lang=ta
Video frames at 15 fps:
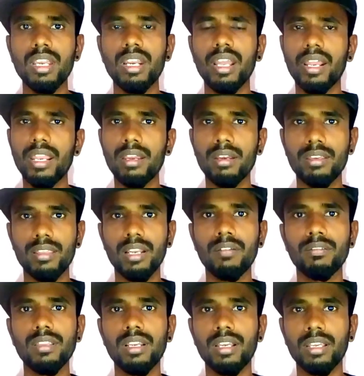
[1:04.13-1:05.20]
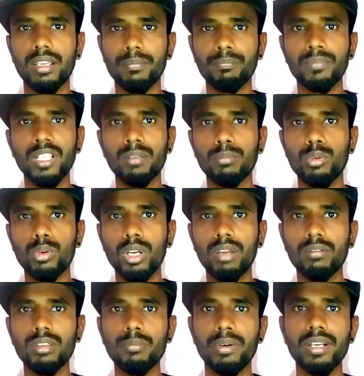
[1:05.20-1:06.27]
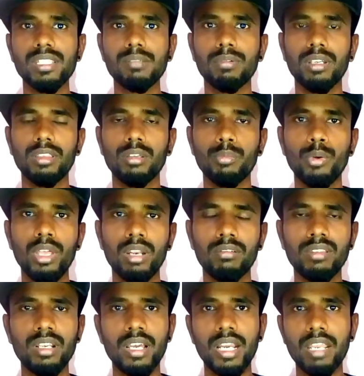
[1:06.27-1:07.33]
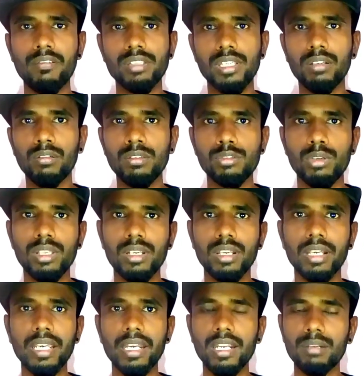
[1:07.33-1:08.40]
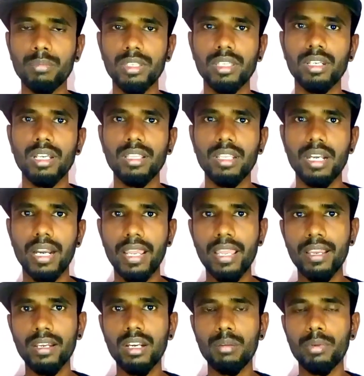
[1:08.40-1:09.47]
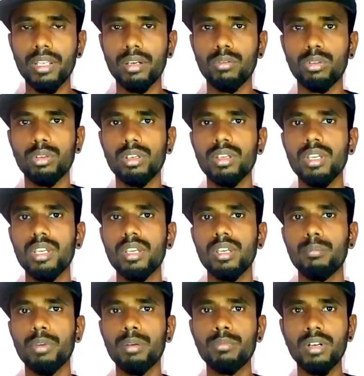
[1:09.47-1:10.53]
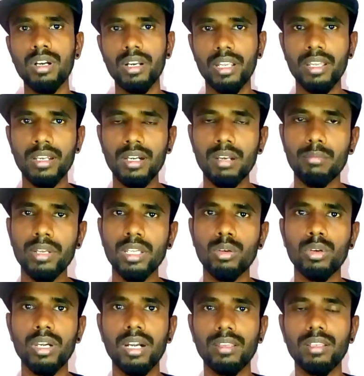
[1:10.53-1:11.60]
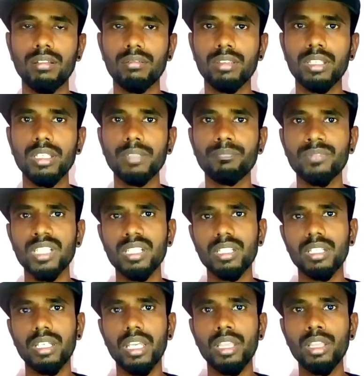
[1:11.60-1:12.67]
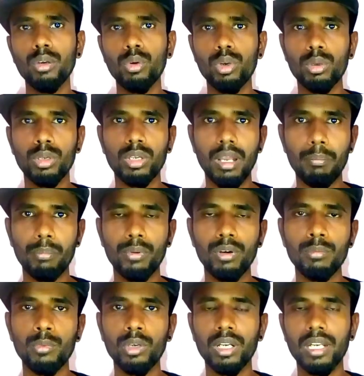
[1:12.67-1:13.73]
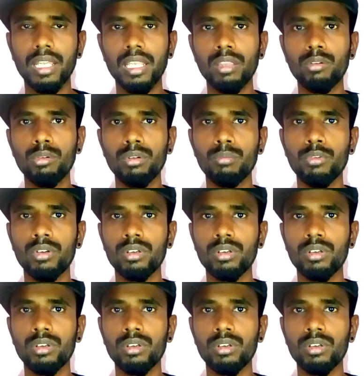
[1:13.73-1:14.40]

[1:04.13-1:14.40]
நிறையா இதெல்லாம் வந்து நான் புக்கெலாம் வந்து படித்து பார்த்தப்போ அதில் வந்து நிறைய விஷயங்கள் வந்து சொல்லியிருக்காங்க என்னென்னு பார்த்தீங்கன்னா அந்த ட்ரையாங்கிள் அப்படிங்கிற வந்து பெர்முடா ட்ரையாங்கிள் அப்படிங்கிற ஒரு இடத்துல வந்து எந்த ஒரு கப்பலுமோ இல்லைனா எந்த ஒரு